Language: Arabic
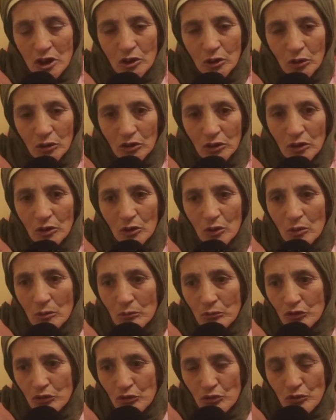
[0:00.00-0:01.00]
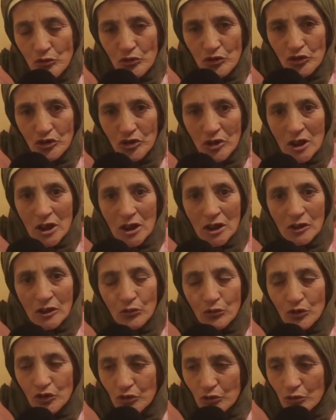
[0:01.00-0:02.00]
نقتلكم بجوج
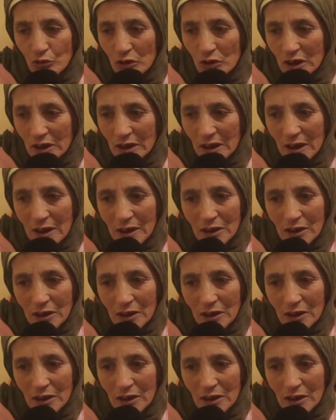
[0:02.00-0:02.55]
وجدوا لي